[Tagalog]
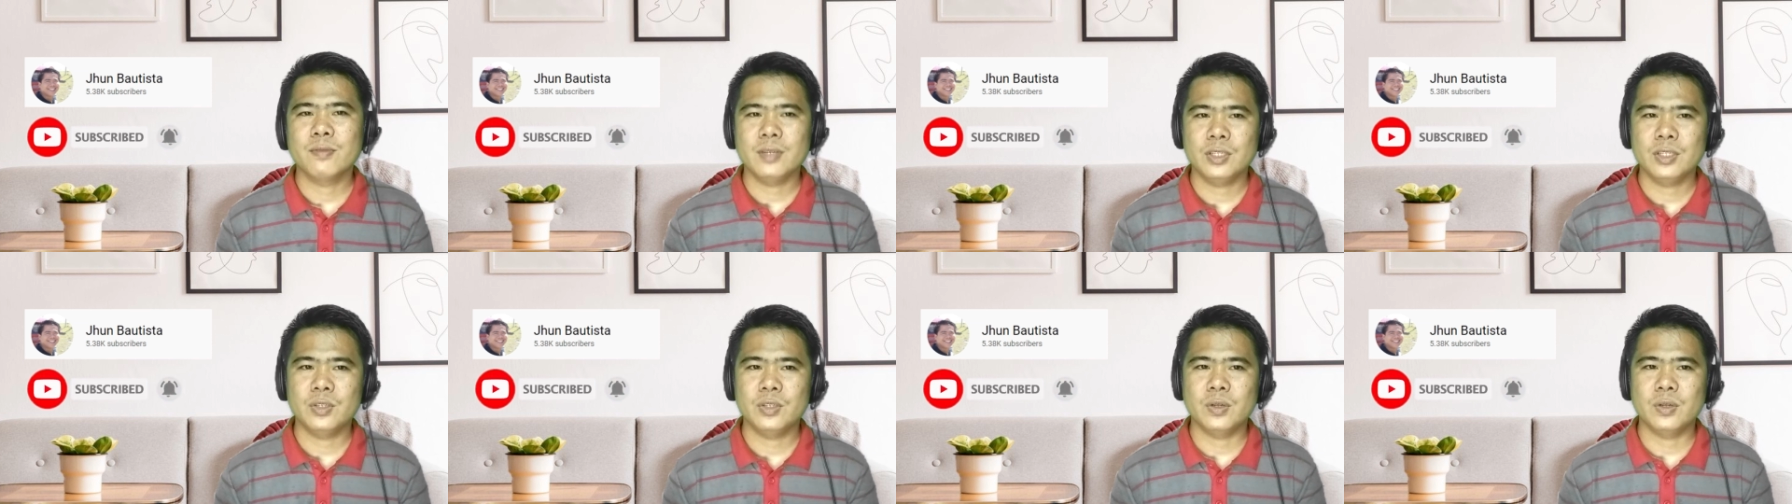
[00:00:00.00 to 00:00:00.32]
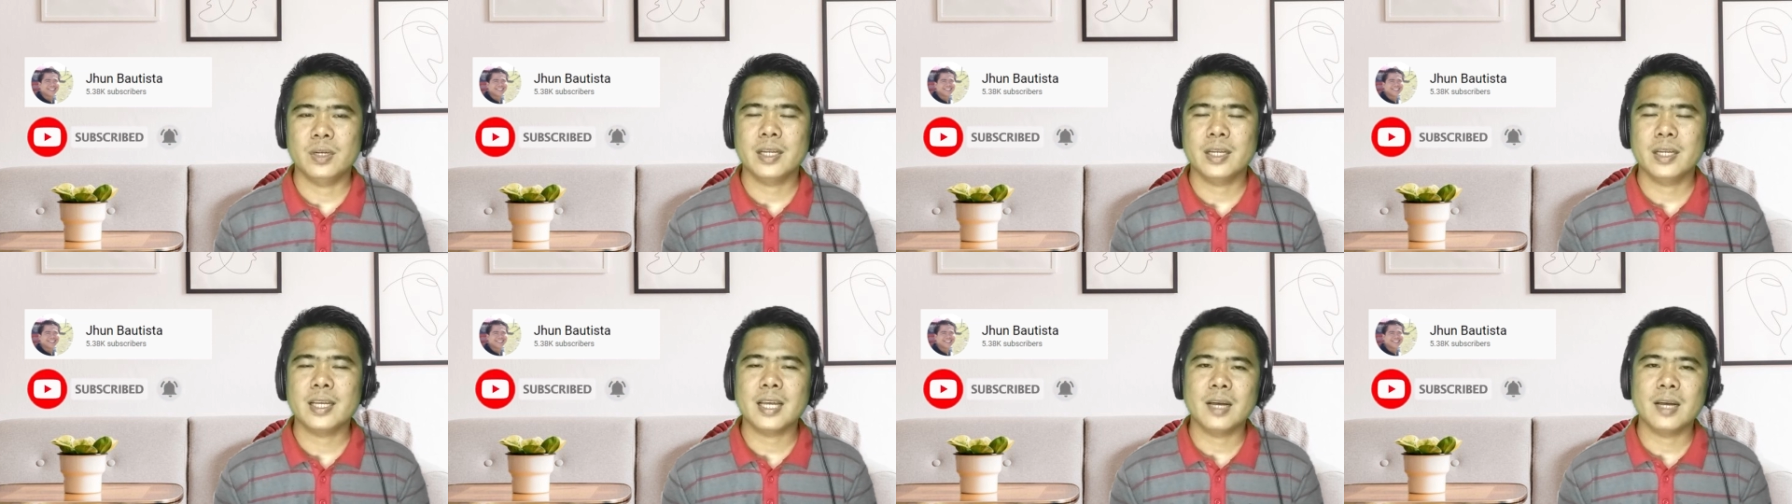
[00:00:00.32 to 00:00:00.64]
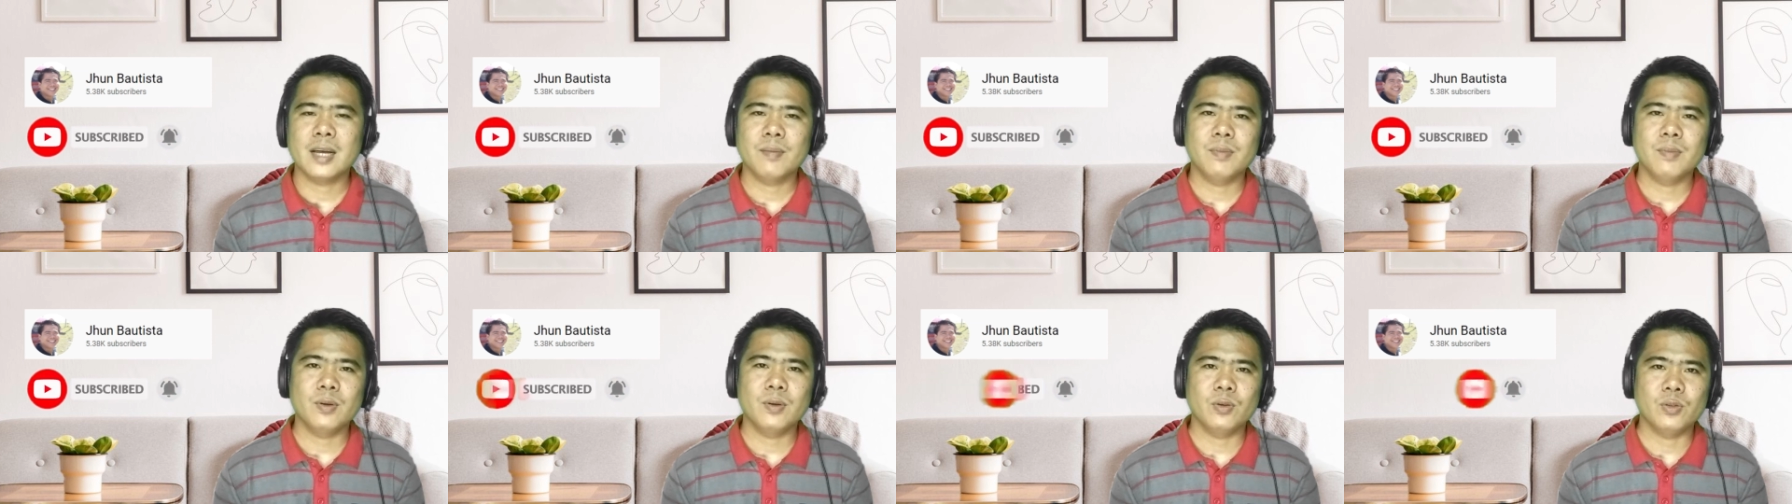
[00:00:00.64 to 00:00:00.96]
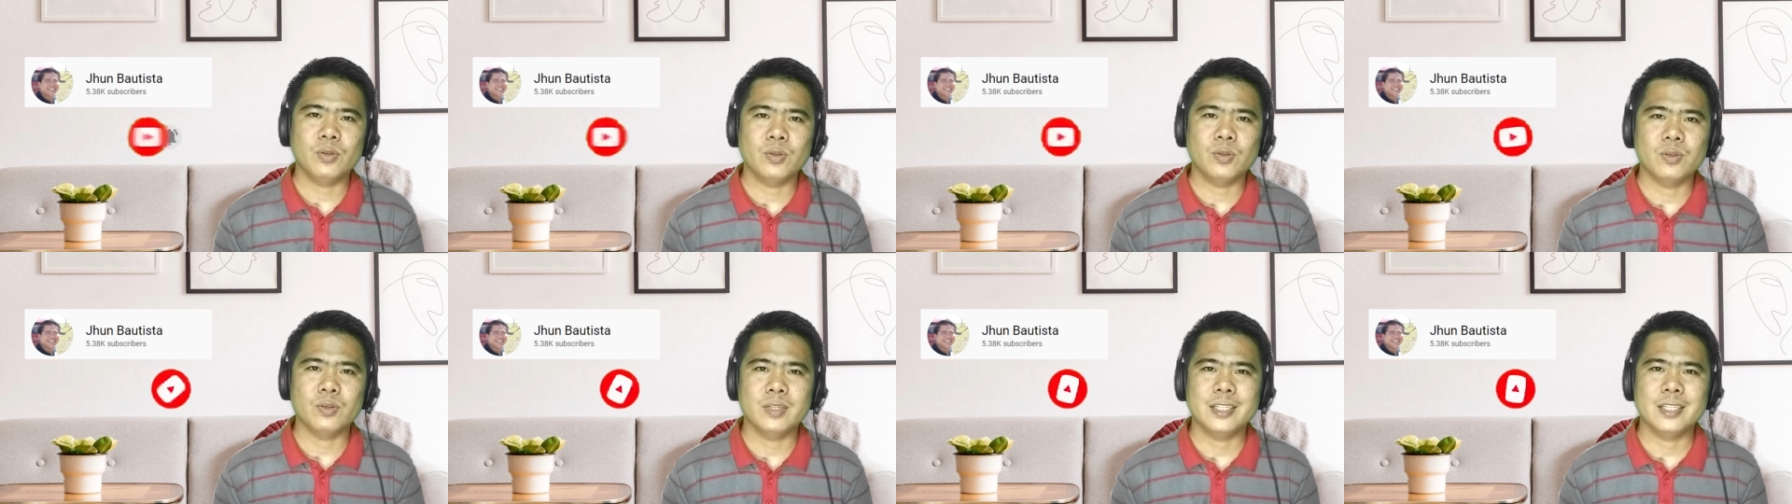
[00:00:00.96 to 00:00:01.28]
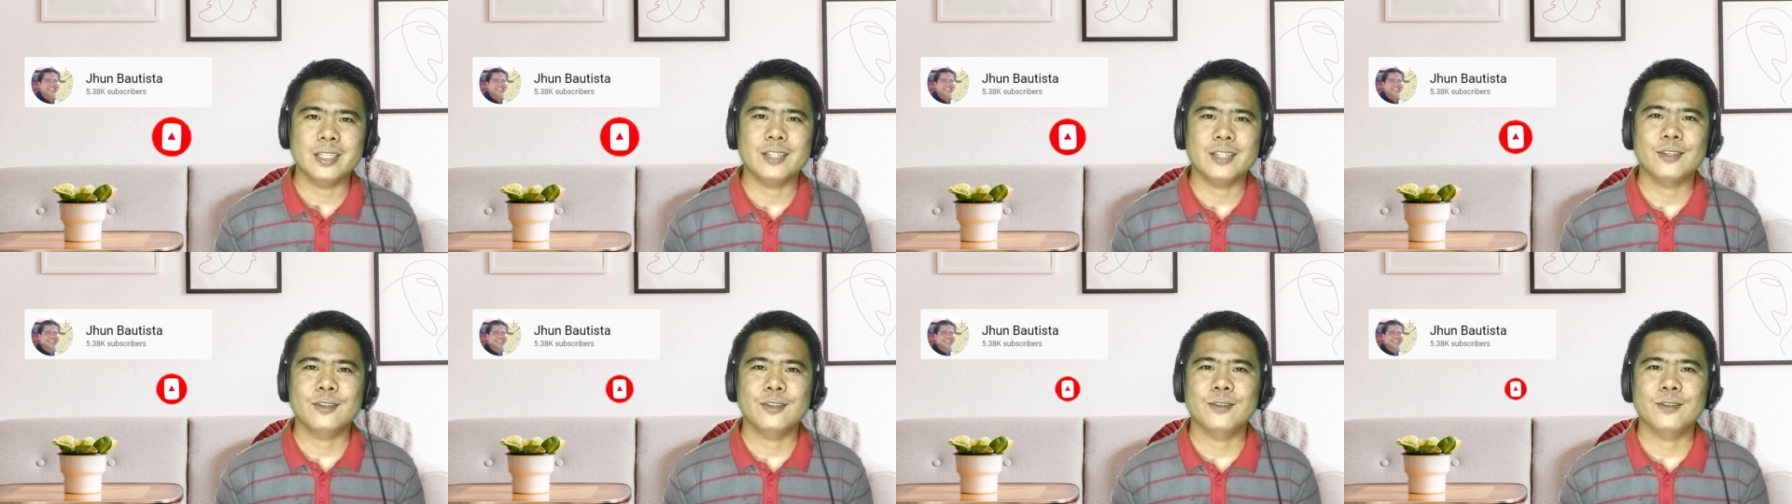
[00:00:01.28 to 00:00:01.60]
video na i-upload ko
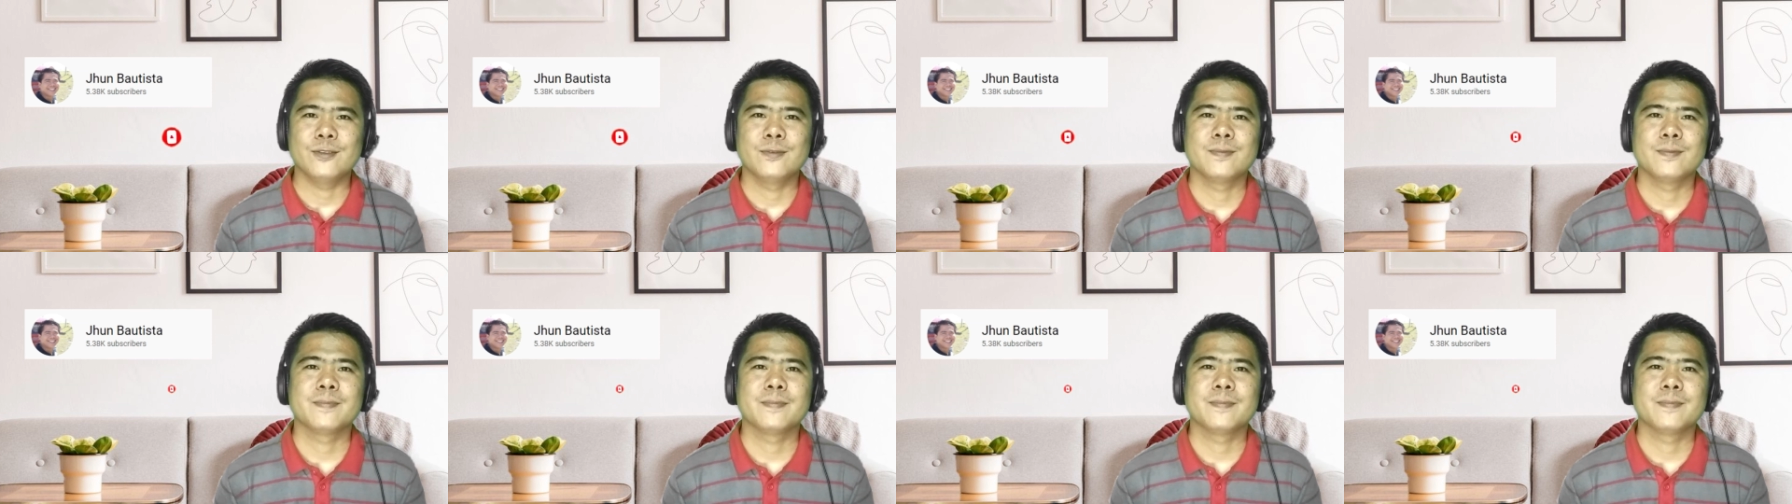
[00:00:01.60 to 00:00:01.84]
dito.